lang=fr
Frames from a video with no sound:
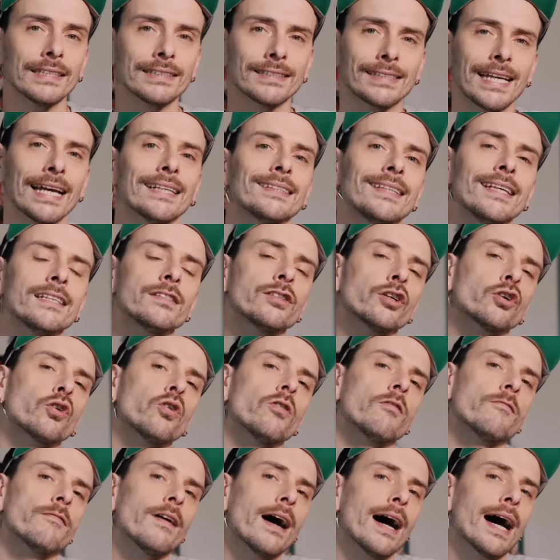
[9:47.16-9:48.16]
Ça, c'est ce
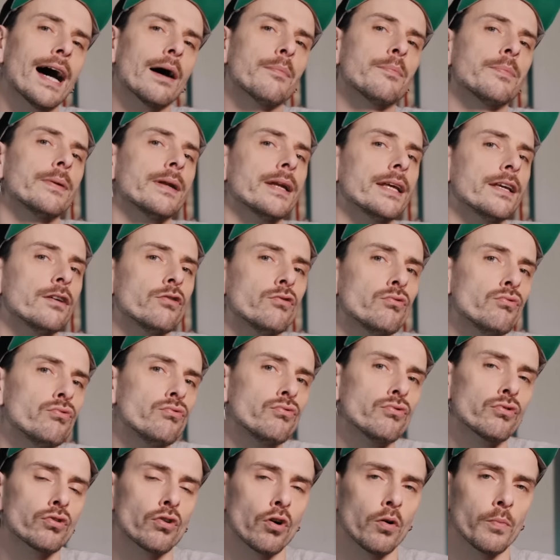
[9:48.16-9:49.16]
qu'on va appeler
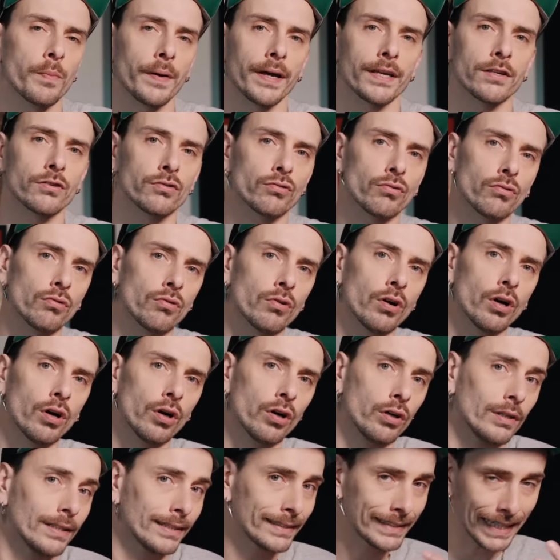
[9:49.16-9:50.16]
une compression
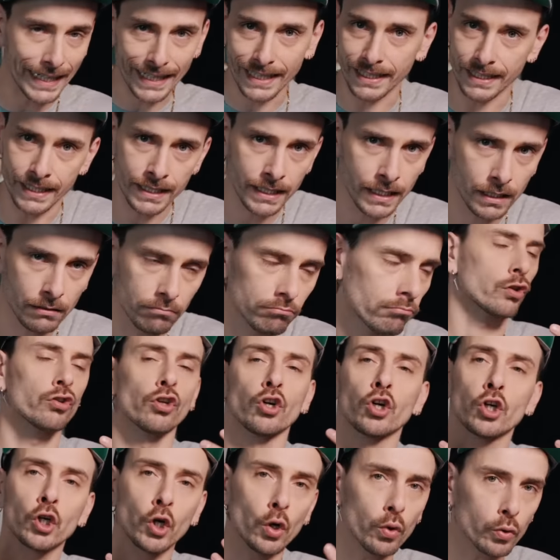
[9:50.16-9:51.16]
euh, technique,
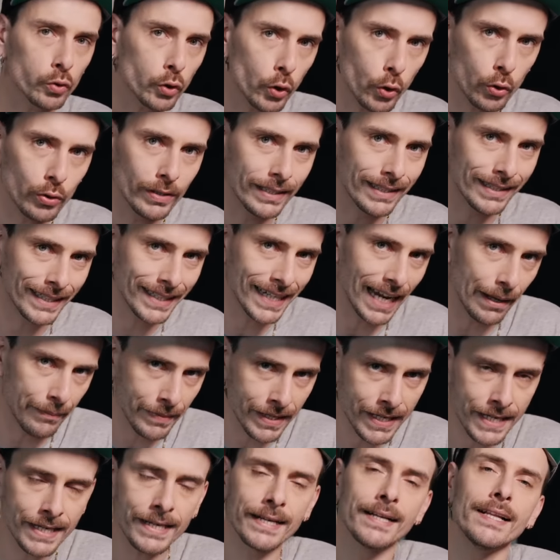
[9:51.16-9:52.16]
de contrôle
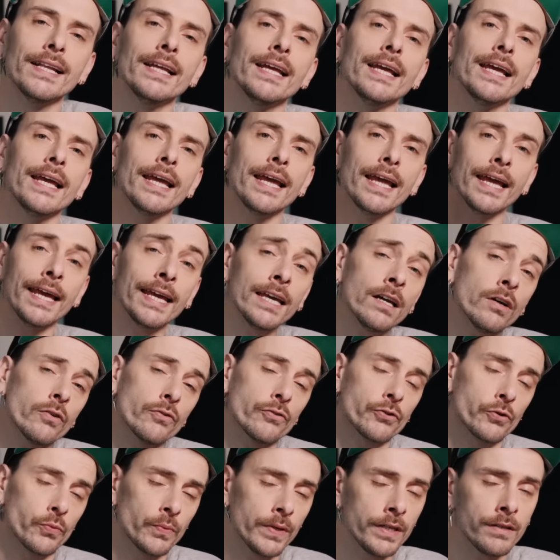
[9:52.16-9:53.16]
dynamique. Et
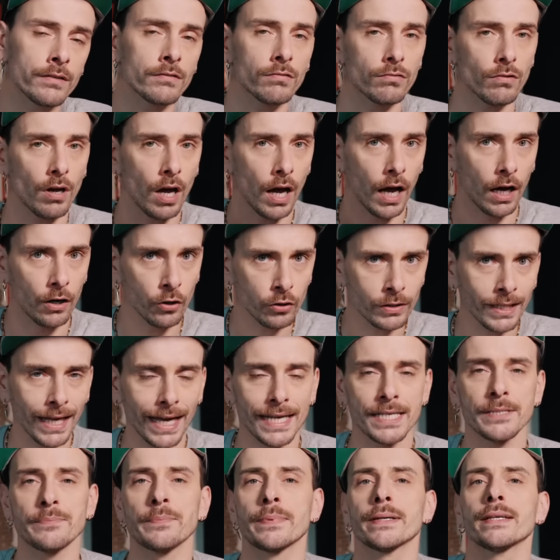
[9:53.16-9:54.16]
ensuite, un autre
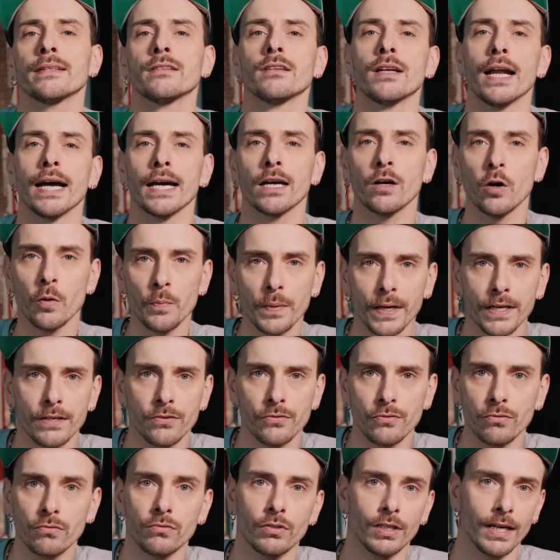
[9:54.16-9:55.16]
aspect de la
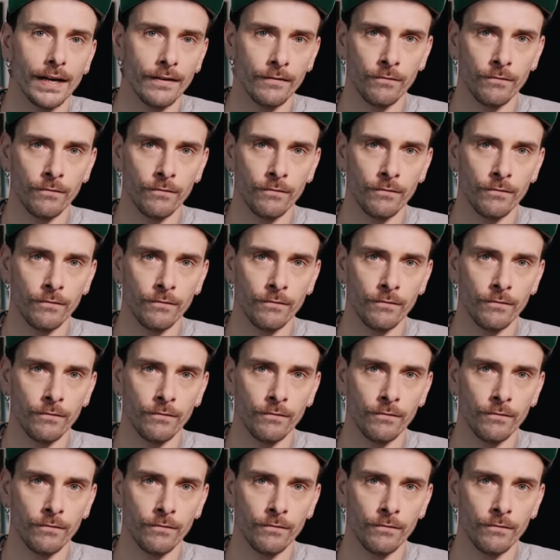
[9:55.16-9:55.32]
compression de la